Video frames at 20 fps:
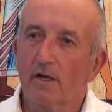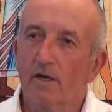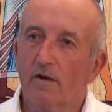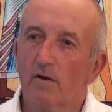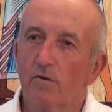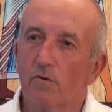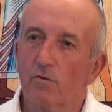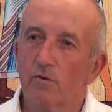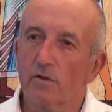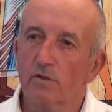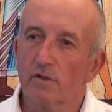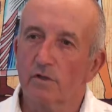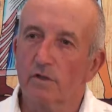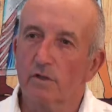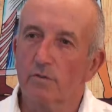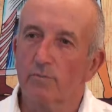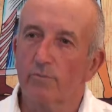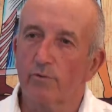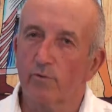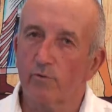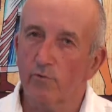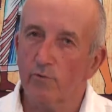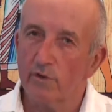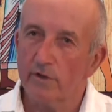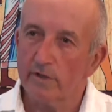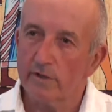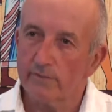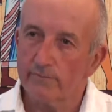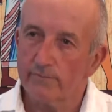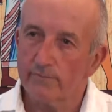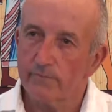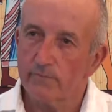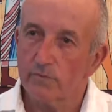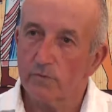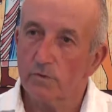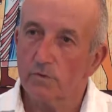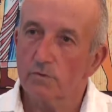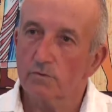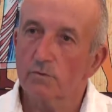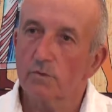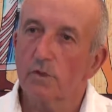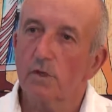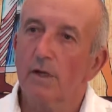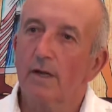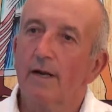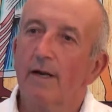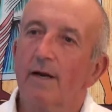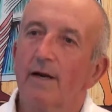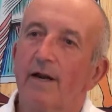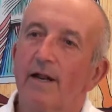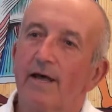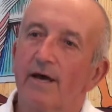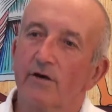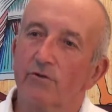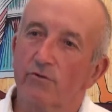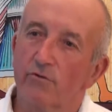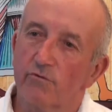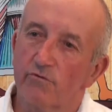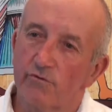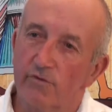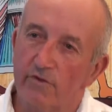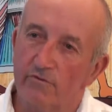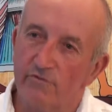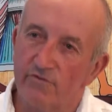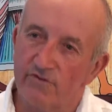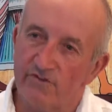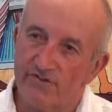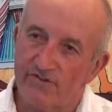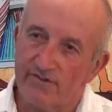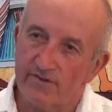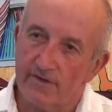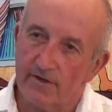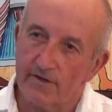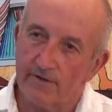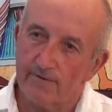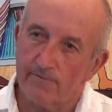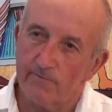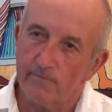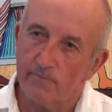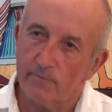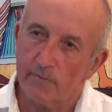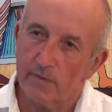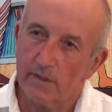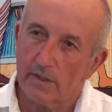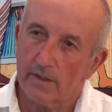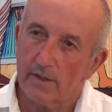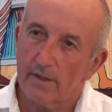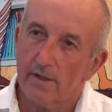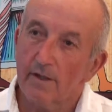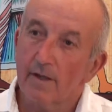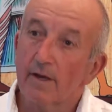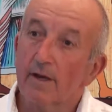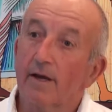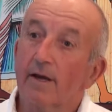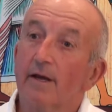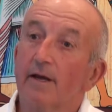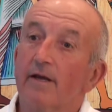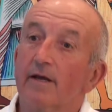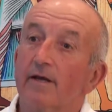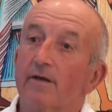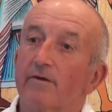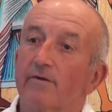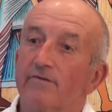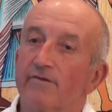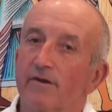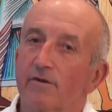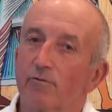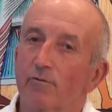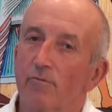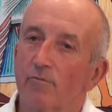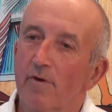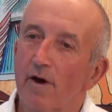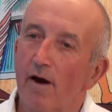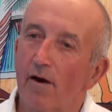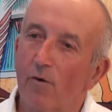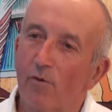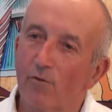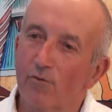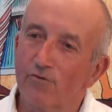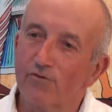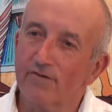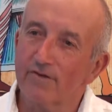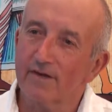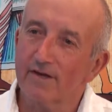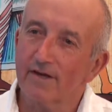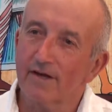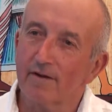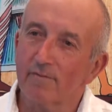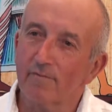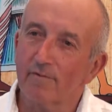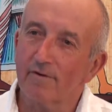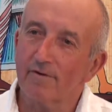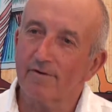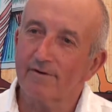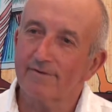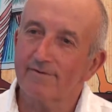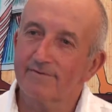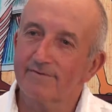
L'eau était polluée, l'air devenait vicié et les êtres humains aussi également.